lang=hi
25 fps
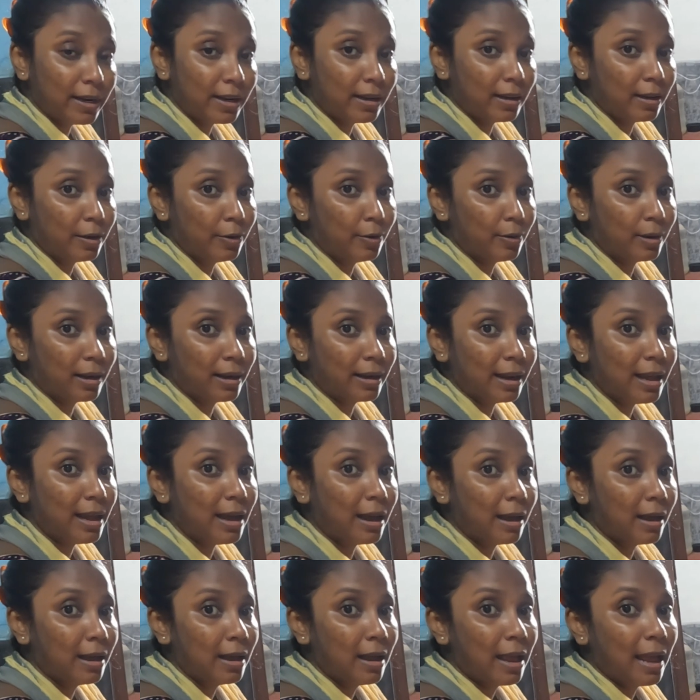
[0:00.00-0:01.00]
भी रहा होगा ना
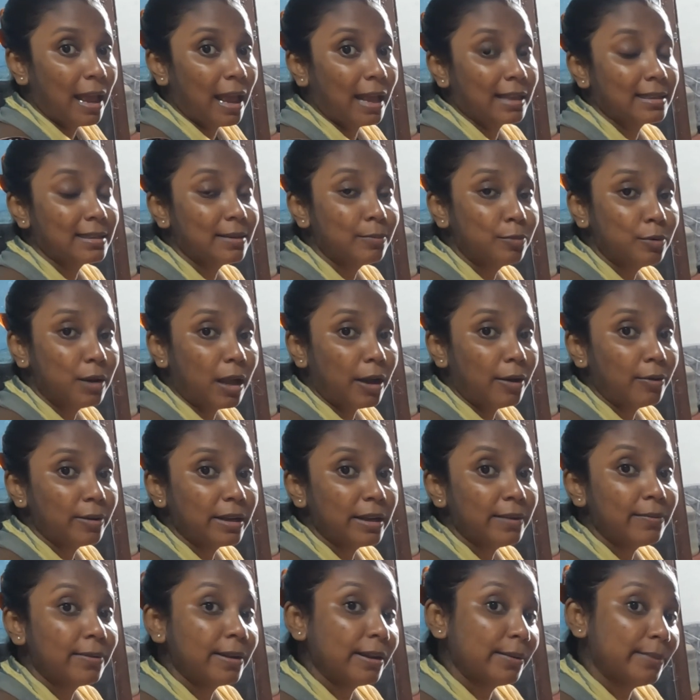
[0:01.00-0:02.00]
ऐसे
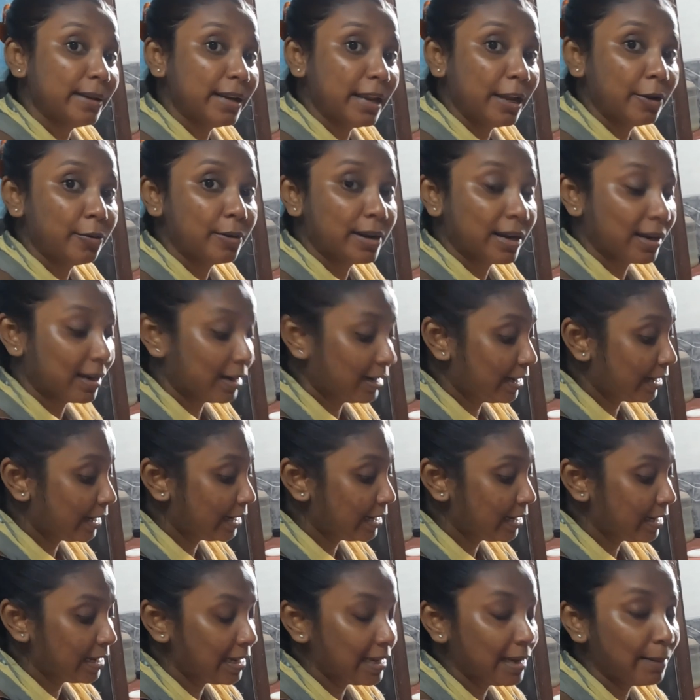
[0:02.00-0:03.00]
बुलाऊंगी फिर भी नहीं उठेगा
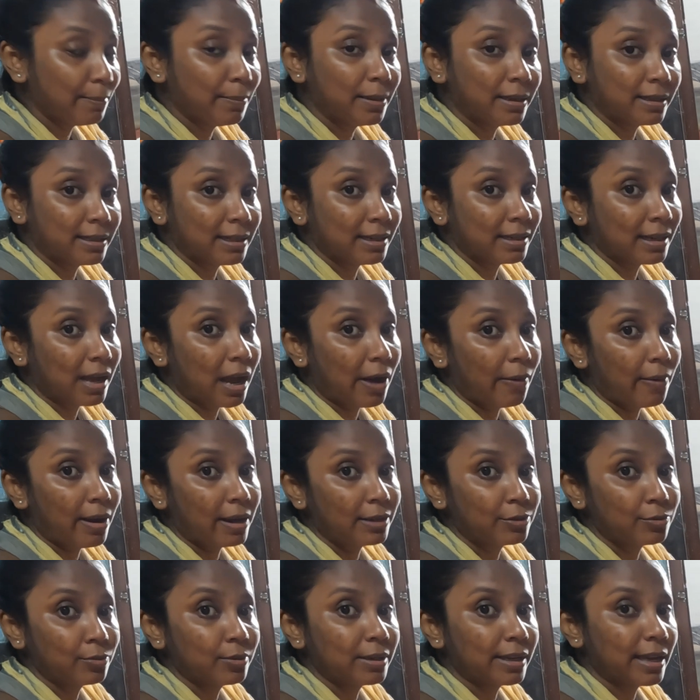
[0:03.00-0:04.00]
लेकिन ये बर्तन का
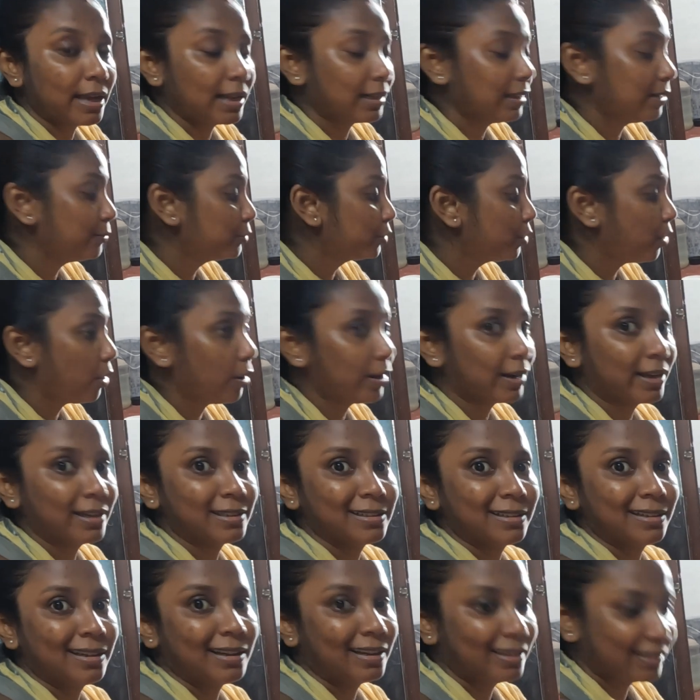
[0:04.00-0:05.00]
आवाज़ सुन के एकदम दौड़ के
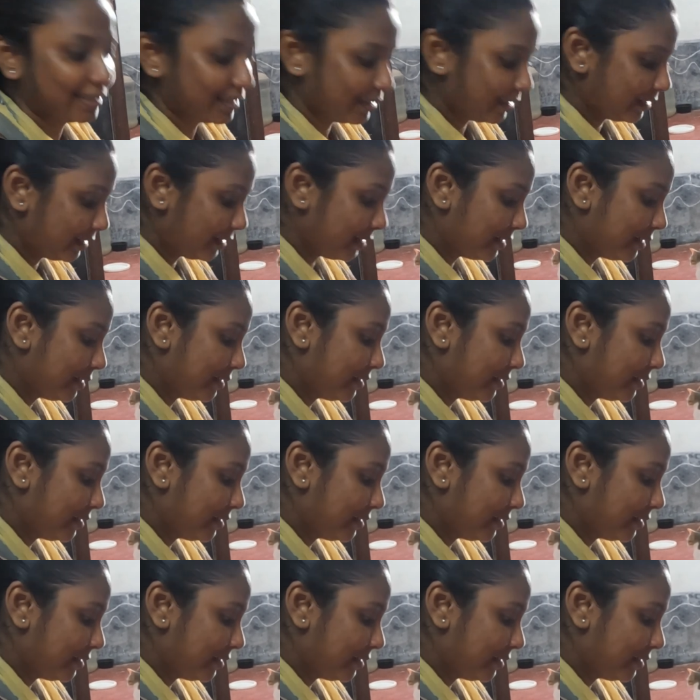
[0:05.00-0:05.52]
चला आता है